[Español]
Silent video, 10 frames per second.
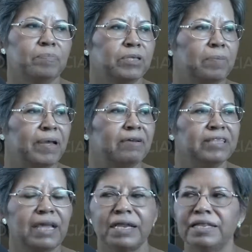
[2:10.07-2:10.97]
le pone para
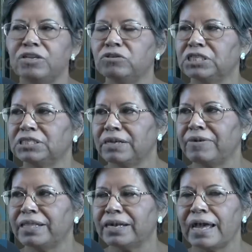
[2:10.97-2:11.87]
evitar que el niño se esté
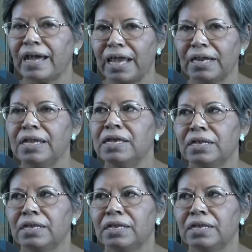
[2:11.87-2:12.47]
va de rascar,